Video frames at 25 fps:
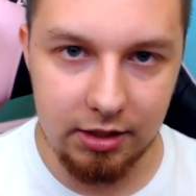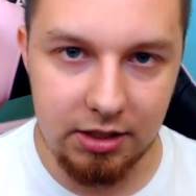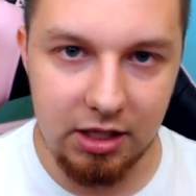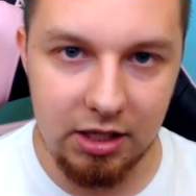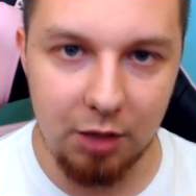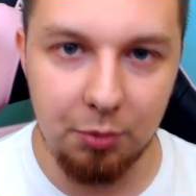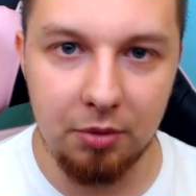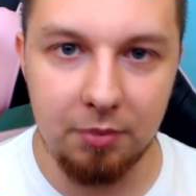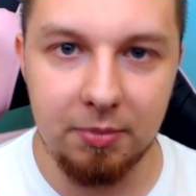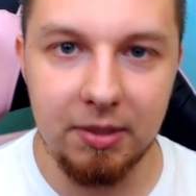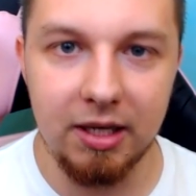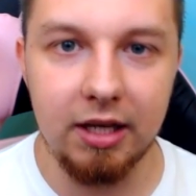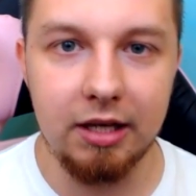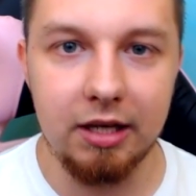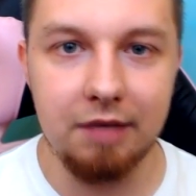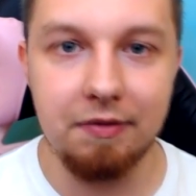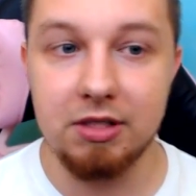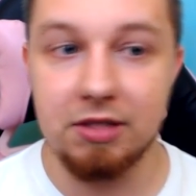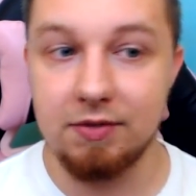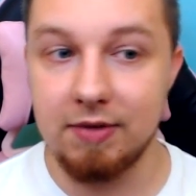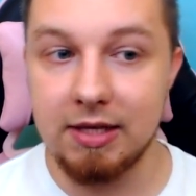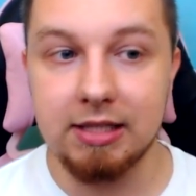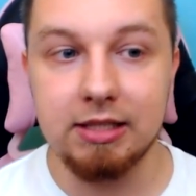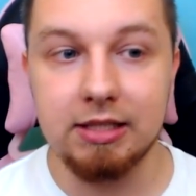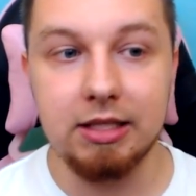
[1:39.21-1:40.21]
Chciałbym
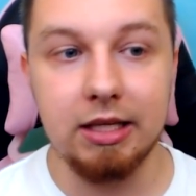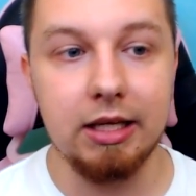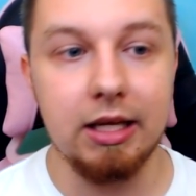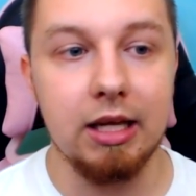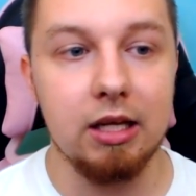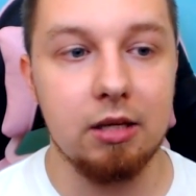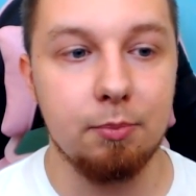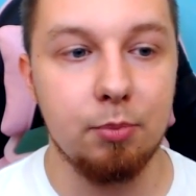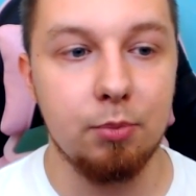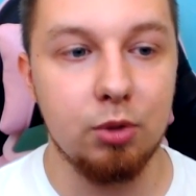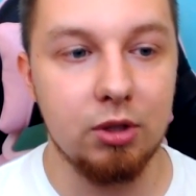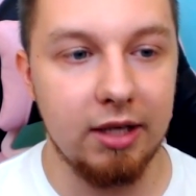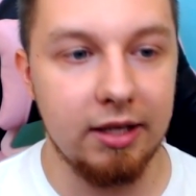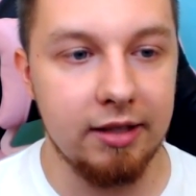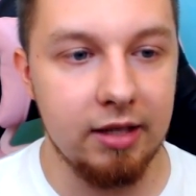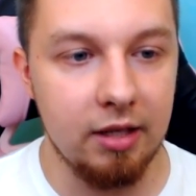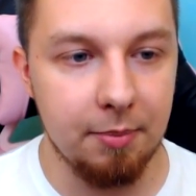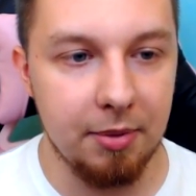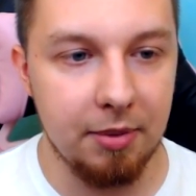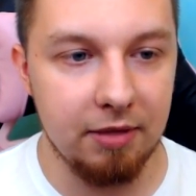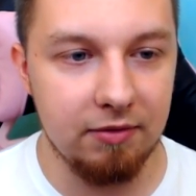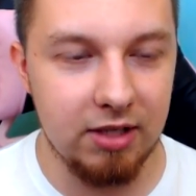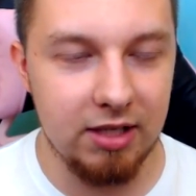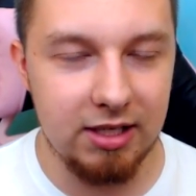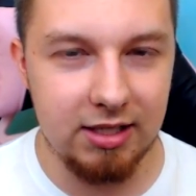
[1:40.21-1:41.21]
nagrywać więcej gier, bo tak
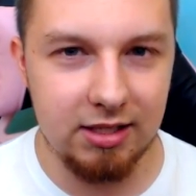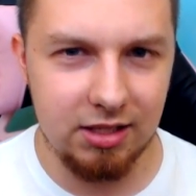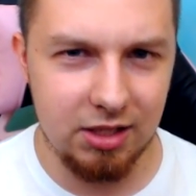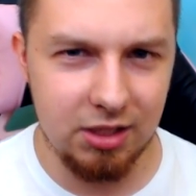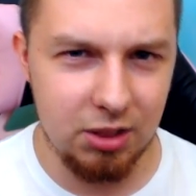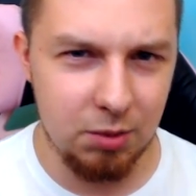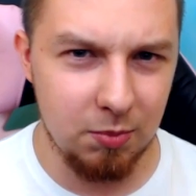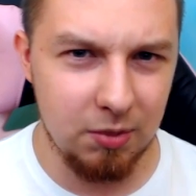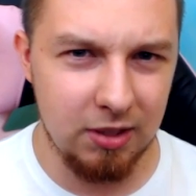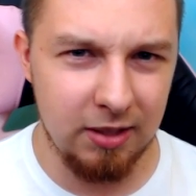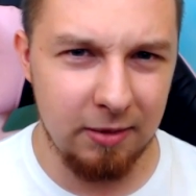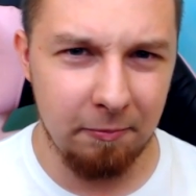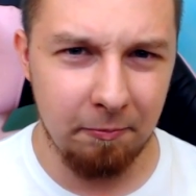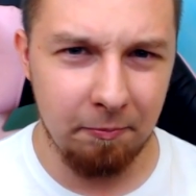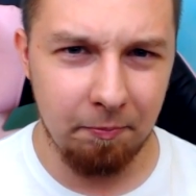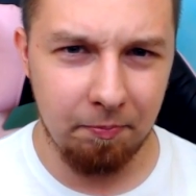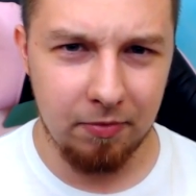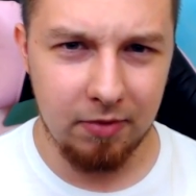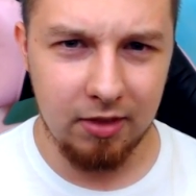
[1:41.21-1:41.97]
naprawdę jesteśmy.